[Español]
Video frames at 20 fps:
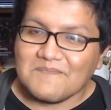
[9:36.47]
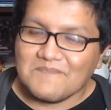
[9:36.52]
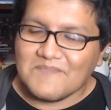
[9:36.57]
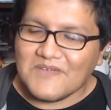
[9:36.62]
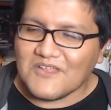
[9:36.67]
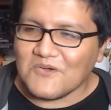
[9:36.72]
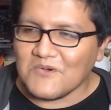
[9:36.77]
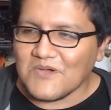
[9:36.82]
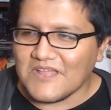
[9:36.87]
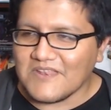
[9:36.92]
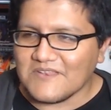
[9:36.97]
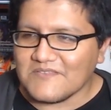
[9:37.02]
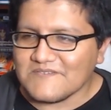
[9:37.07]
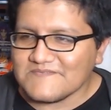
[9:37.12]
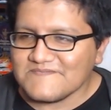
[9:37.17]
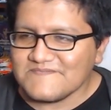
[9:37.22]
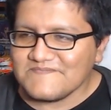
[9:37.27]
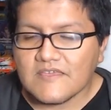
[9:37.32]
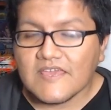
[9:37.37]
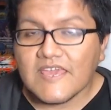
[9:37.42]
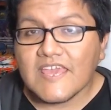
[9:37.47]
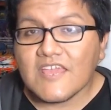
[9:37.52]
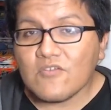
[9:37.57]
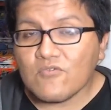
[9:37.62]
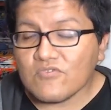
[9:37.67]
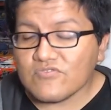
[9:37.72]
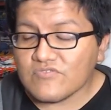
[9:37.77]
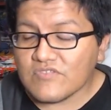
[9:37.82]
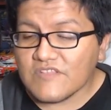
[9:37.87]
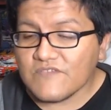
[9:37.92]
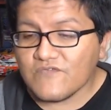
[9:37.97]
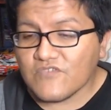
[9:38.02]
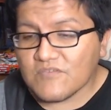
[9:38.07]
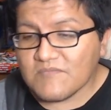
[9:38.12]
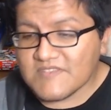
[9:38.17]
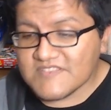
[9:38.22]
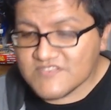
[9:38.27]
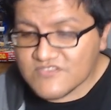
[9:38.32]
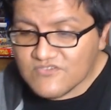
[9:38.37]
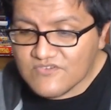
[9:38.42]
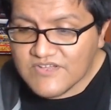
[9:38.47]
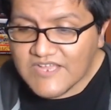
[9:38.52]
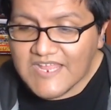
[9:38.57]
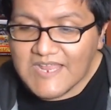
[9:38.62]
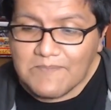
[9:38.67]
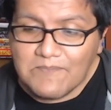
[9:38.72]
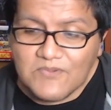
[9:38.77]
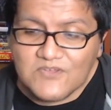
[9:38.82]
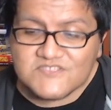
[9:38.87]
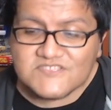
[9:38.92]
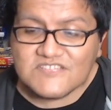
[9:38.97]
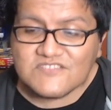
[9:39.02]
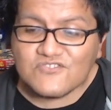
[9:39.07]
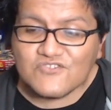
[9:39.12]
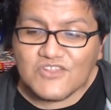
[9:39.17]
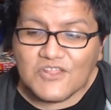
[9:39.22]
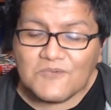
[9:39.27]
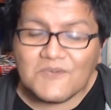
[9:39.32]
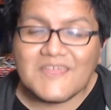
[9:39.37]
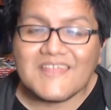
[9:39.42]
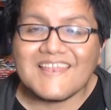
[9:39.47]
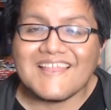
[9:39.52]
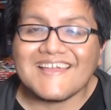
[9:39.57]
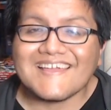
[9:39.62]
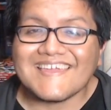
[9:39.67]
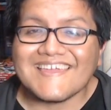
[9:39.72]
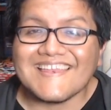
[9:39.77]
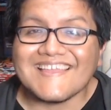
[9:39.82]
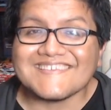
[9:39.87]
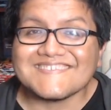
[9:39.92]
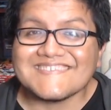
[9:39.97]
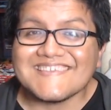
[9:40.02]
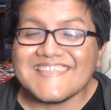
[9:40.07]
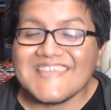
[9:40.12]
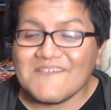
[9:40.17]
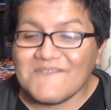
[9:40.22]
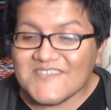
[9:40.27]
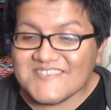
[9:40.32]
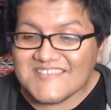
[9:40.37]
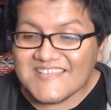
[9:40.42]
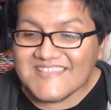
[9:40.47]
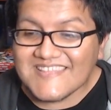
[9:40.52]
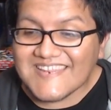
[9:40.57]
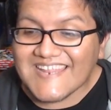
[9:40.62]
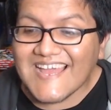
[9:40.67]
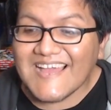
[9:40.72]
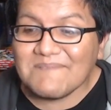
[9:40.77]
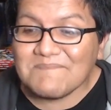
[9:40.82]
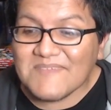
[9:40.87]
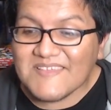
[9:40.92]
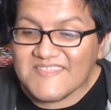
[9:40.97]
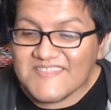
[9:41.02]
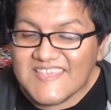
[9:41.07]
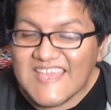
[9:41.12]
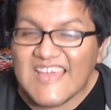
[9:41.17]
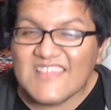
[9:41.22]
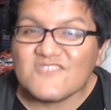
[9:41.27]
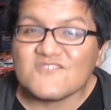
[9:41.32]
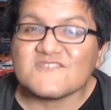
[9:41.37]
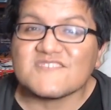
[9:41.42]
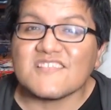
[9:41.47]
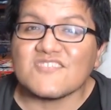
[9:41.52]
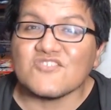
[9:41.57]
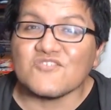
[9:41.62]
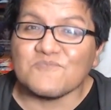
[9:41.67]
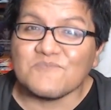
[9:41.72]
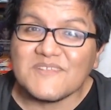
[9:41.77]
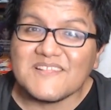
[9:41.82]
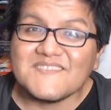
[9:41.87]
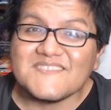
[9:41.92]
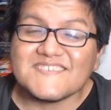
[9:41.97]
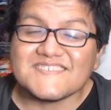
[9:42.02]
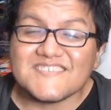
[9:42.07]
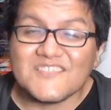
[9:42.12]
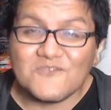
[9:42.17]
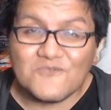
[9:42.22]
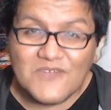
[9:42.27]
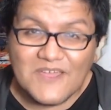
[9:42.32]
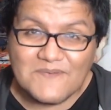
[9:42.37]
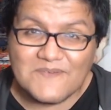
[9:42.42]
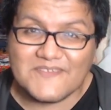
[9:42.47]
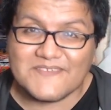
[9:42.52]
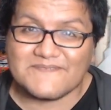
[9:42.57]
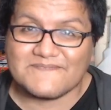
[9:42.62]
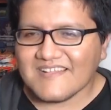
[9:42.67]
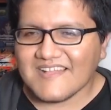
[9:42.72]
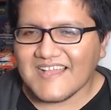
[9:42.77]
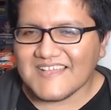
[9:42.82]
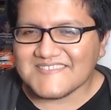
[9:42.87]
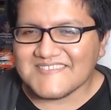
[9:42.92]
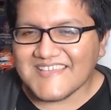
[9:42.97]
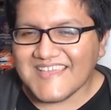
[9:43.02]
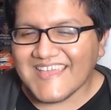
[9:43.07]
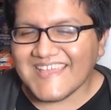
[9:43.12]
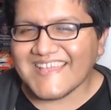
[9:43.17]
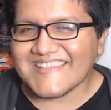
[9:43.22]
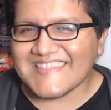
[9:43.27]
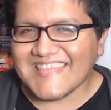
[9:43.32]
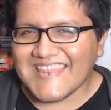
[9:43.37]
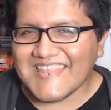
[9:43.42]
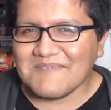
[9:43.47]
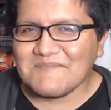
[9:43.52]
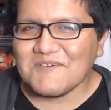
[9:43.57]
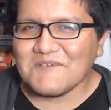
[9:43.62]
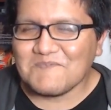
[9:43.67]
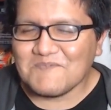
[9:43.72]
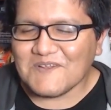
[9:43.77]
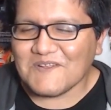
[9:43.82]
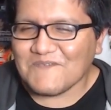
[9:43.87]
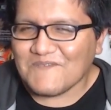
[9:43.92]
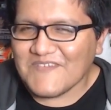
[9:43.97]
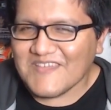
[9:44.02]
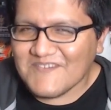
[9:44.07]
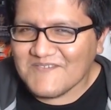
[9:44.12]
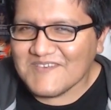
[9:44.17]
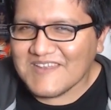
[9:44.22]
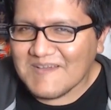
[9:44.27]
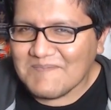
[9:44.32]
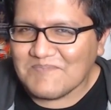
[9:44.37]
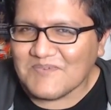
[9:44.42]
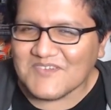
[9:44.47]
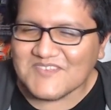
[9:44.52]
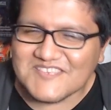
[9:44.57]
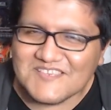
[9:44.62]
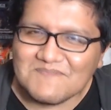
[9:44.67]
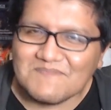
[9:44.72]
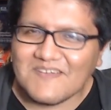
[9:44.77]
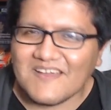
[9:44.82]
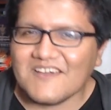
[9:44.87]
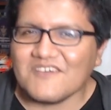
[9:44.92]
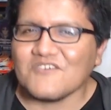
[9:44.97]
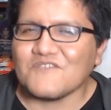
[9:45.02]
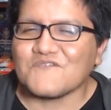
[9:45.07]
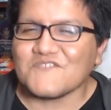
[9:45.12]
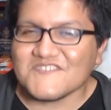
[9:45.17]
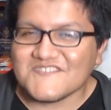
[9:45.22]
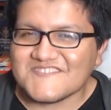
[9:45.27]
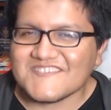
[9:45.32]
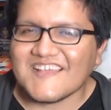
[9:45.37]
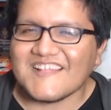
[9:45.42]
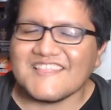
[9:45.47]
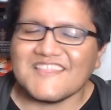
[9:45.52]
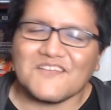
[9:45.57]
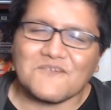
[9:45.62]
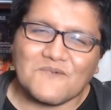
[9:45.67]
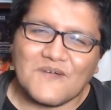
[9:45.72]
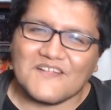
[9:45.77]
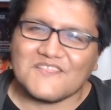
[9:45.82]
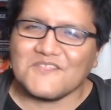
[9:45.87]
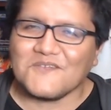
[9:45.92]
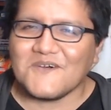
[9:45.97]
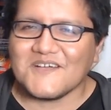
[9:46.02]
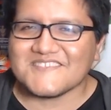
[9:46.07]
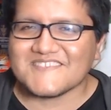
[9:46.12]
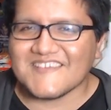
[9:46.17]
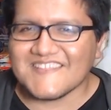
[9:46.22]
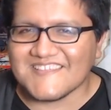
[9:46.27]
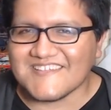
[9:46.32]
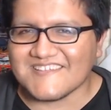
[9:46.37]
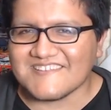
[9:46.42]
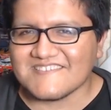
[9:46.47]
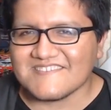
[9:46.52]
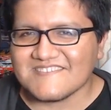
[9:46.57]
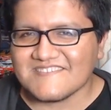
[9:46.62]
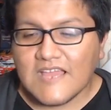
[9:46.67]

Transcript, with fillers: Pero bueno, en cuanto a la información, el póster nos revela que la serie va a salir a mediados del 2019. Así que ya tenemos por fin una aproximada oficial de cuándo va a salir.